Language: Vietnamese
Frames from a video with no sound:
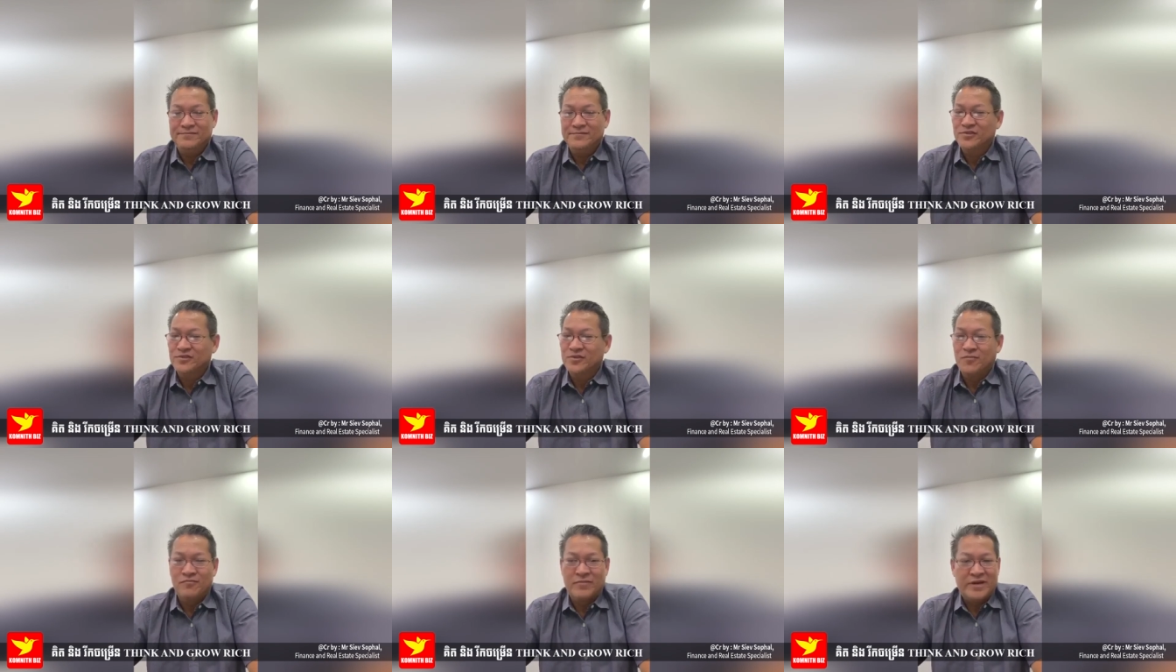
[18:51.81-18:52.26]

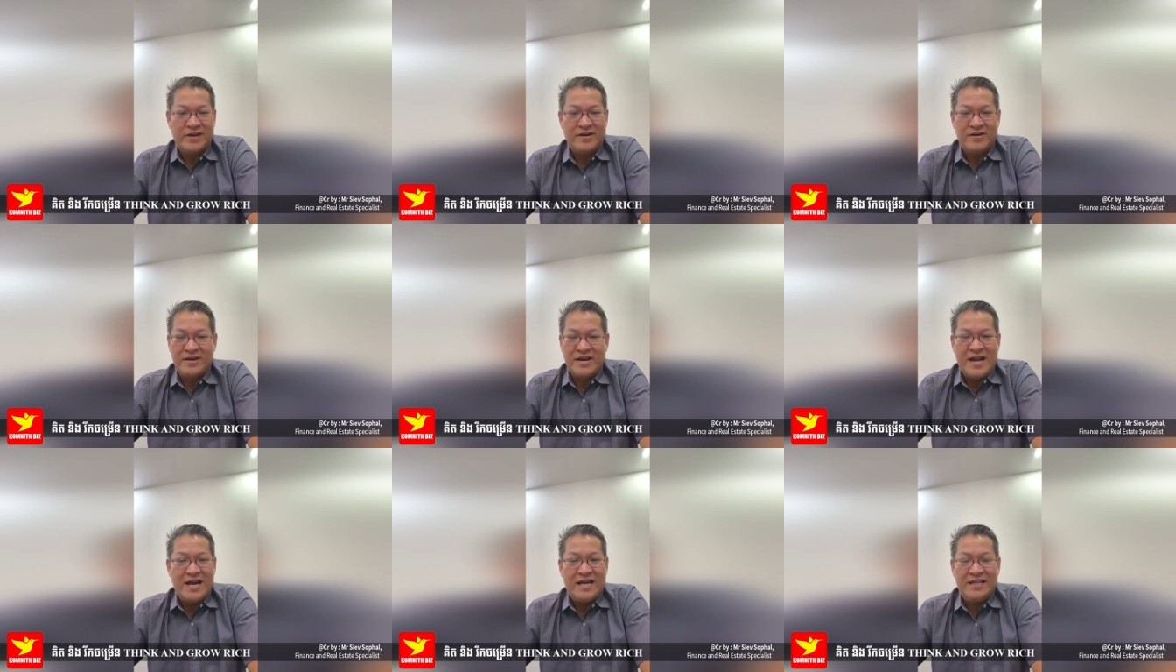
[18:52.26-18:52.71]
xong bật
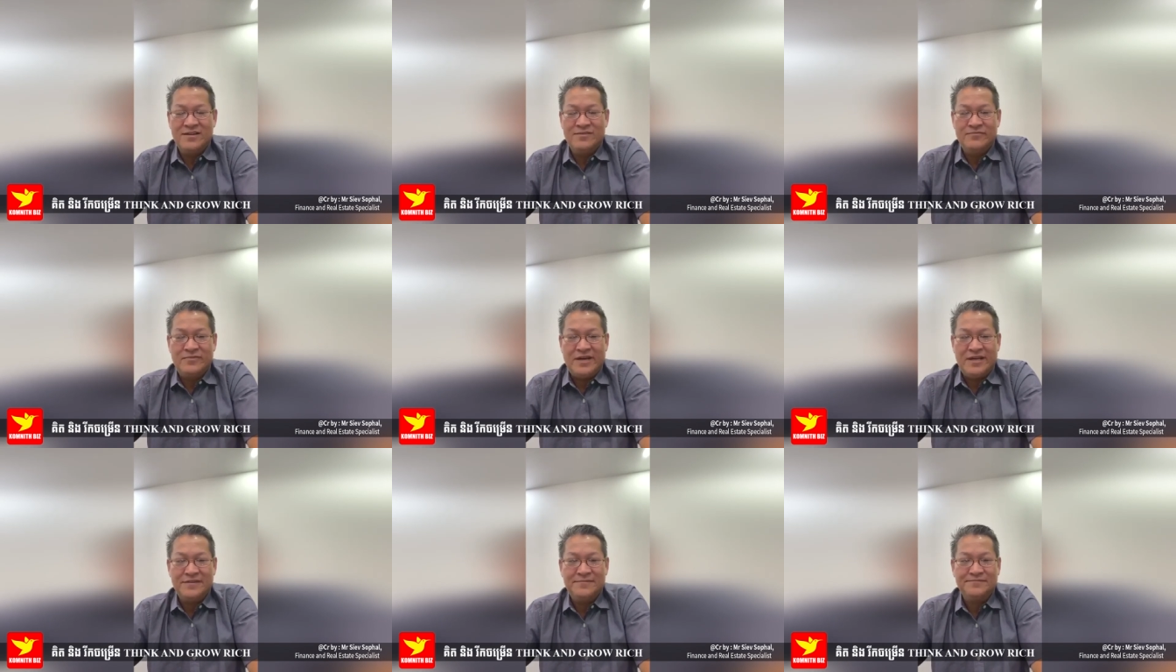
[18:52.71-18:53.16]
online nhá
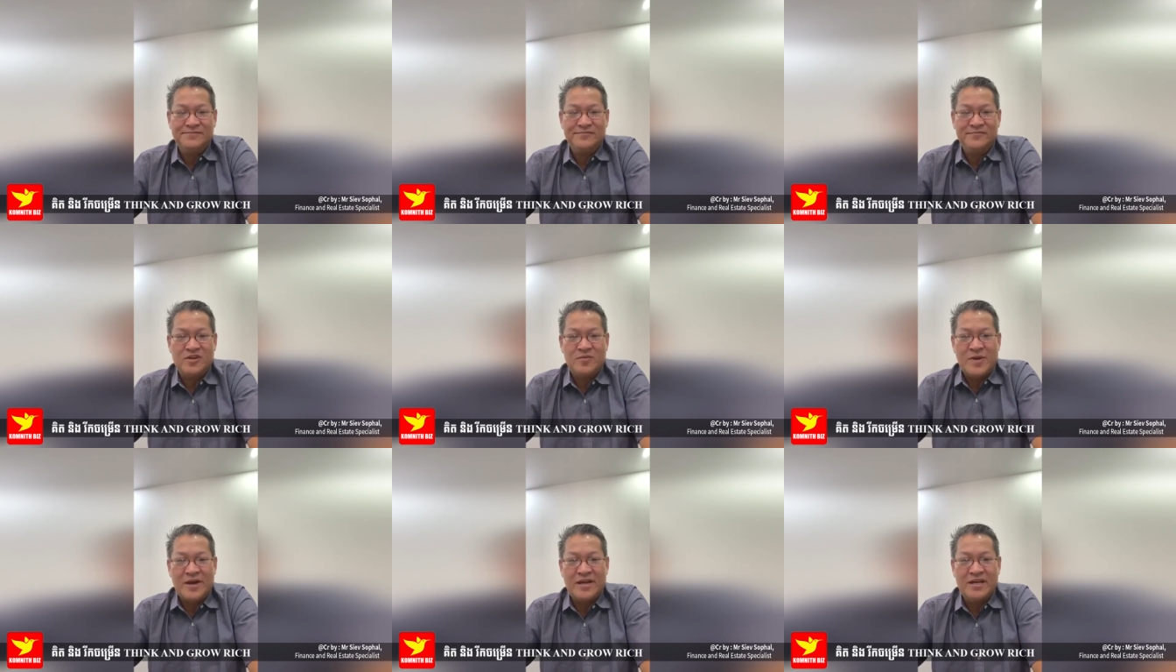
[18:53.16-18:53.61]
mình
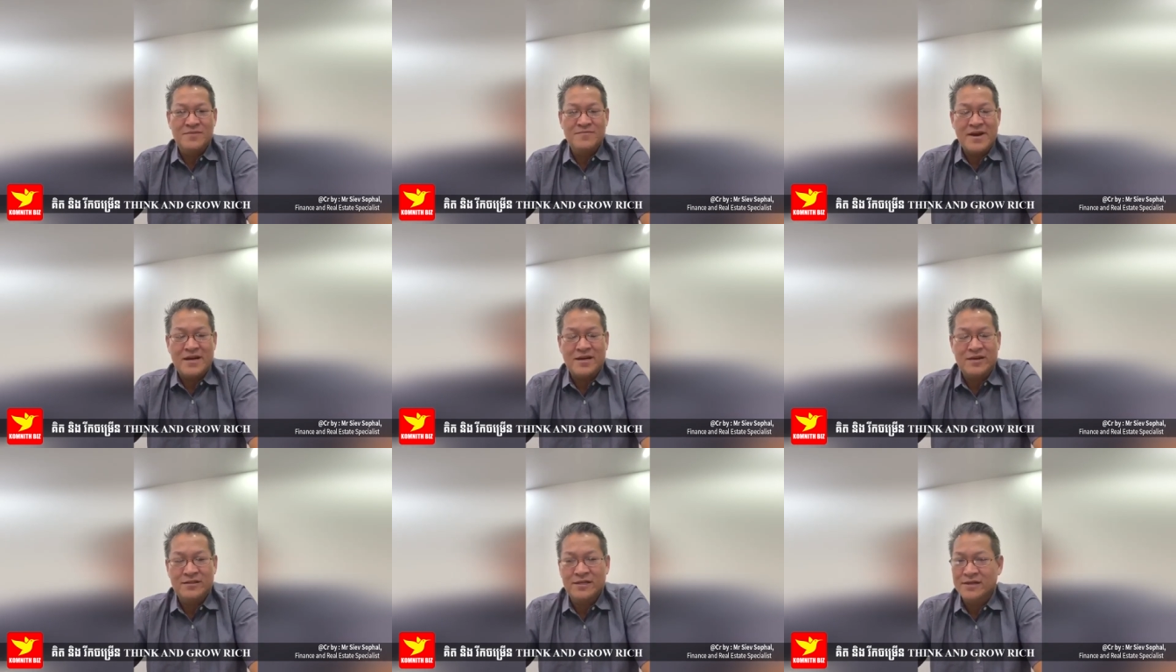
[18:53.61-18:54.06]
chẳng mà đấy
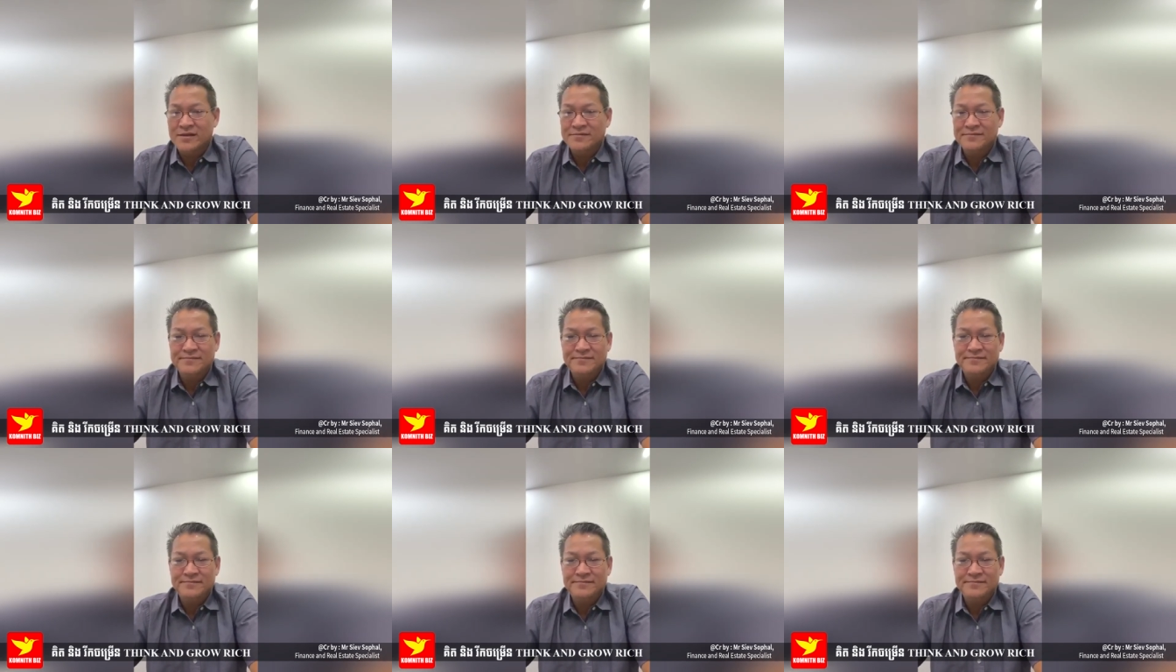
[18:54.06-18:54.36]
bán nâng đó